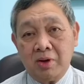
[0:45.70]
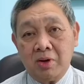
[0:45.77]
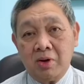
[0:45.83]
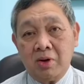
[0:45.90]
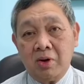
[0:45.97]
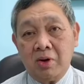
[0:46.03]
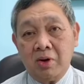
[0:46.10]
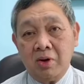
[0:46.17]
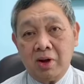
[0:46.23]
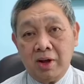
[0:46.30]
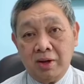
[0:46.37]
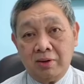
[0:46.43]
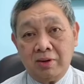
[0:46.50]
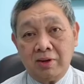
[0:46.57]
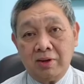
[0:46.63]
ห้อง
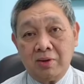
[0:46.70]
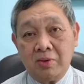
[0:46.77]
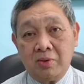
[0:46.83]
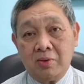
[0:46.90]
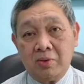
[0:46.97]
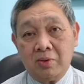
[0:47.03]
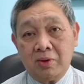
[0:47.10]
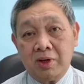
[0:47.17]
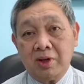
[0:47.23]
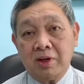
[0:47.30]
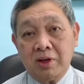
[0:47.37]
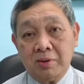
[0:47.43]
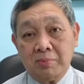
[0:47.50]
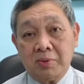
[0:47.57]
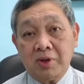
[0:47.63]
ICU
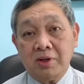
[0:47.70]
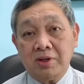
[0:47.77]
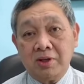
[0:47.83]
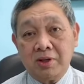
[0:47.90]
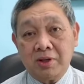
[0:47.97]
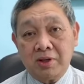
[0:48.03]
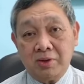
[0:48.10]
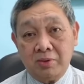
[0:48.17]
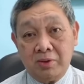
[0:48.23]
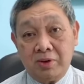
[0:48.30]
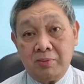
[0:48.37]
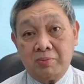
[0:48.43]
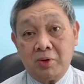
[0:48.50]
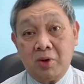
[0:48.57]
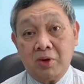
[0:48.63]
Negative Pressure อยู่
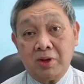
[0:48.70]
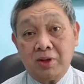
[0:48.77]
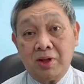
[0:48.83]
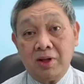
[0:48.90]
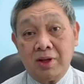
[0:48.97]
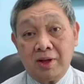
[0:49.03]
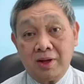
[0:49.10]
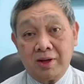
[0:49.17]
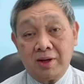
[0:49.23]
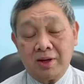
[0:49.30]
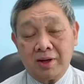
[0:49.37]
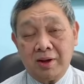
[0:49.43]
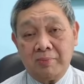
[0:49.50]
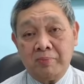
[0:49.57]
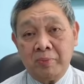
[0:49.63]
12 เตียงนะค
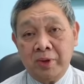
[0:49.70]
รับ